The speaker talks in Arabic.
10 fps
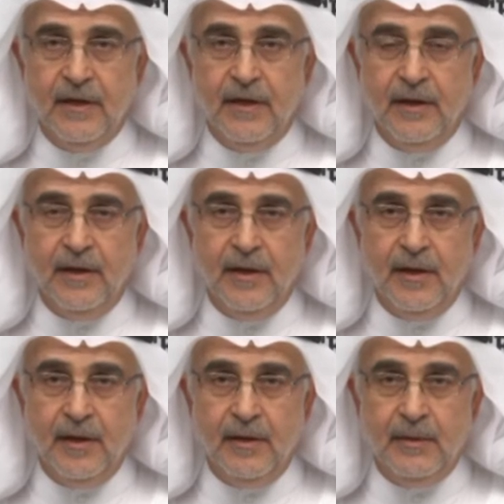
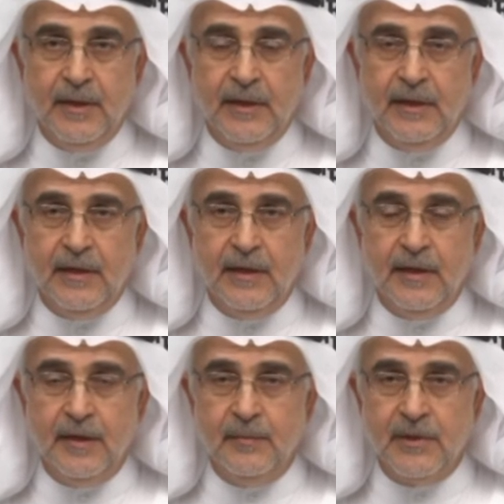آه،
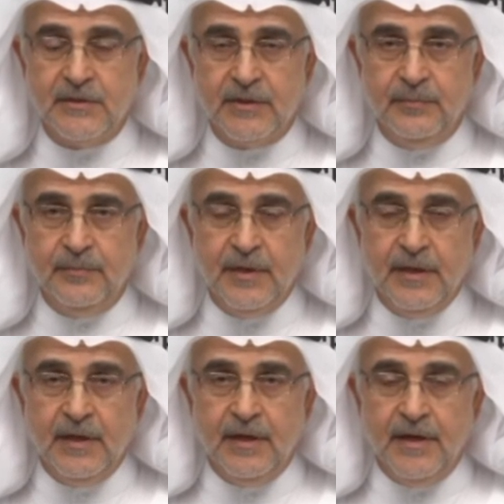لمنصب
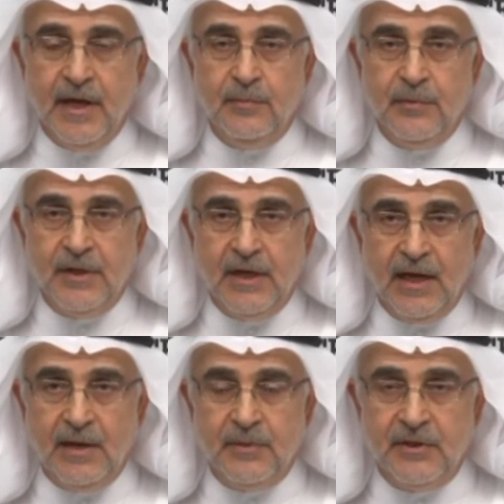نائب مدير
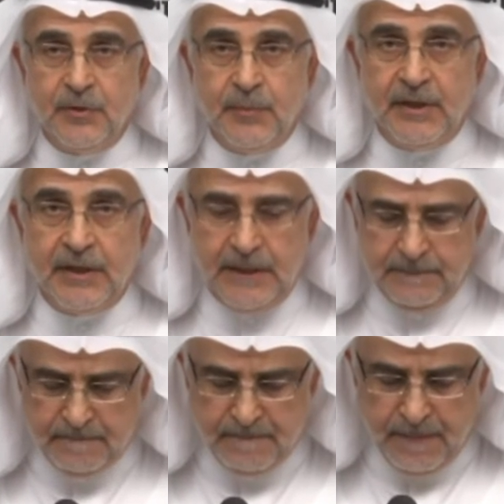العام التطبيقي